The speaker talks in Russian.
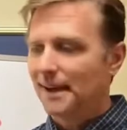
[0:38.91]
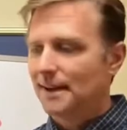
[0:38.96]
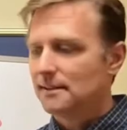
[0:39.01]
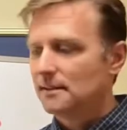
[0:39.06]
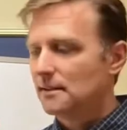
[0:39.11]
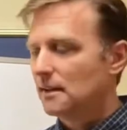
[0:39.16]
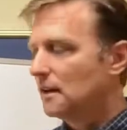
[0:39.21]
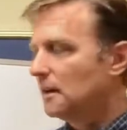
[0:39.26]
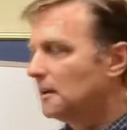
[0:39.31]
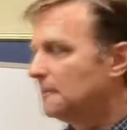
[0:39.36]

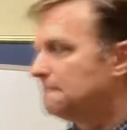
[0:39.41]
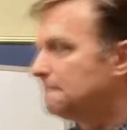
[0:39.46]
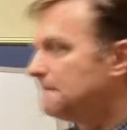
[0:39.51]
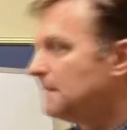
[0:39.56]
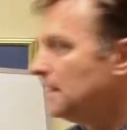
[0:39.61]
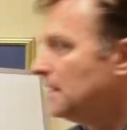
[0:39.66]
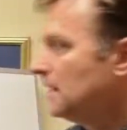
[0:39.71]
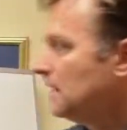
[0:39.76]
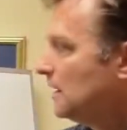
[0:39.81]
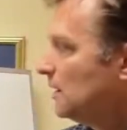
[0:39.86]
Но надо
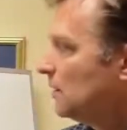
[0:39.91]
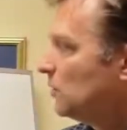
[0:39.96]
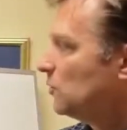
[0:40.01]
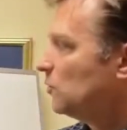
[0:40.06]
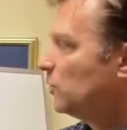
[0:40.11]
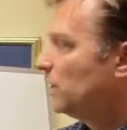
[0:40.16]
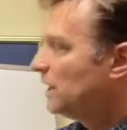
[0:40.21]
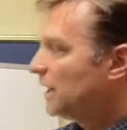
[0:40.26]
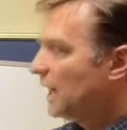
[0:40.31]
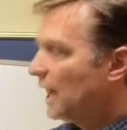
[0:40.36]
понимать,
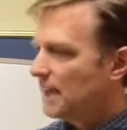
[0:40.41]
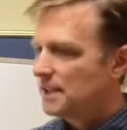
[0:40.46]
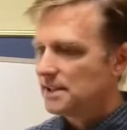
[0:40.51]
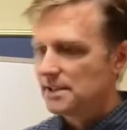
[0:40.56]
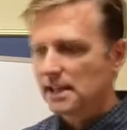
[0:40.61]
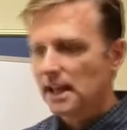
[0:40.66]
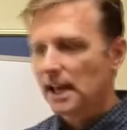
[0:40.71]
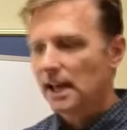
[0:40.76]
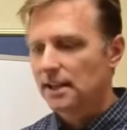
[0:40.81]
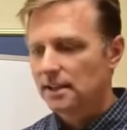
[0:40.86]
что
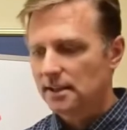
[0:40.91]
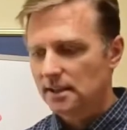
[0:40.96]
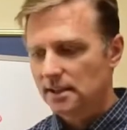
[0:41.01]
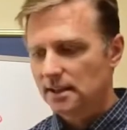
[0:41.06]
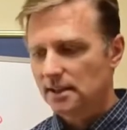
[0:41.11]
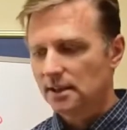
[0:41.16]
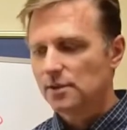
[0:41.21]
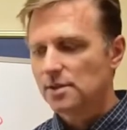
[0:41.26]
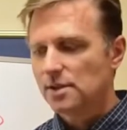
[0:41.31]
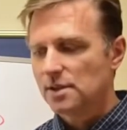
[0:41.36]
есть
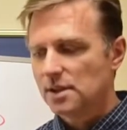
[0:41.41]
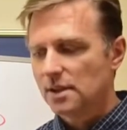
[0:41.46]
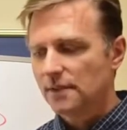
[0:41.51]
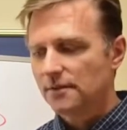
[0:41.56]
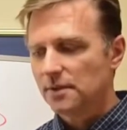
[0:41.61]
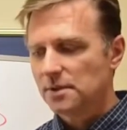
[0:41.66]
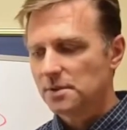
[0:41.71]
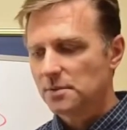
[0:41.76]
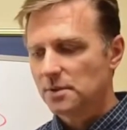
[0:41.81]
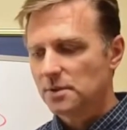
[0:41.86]

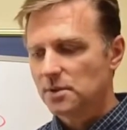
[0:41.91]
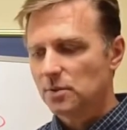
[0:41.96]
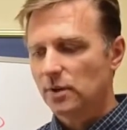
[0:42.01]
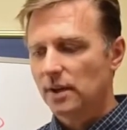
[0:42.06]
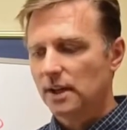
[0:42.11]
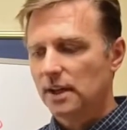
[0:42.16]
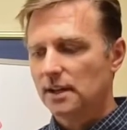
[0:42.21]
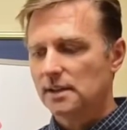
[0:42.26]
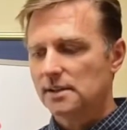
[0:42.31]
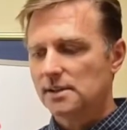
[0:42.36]
разница между
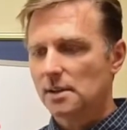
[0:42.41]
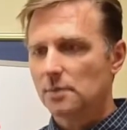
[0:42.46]
тем,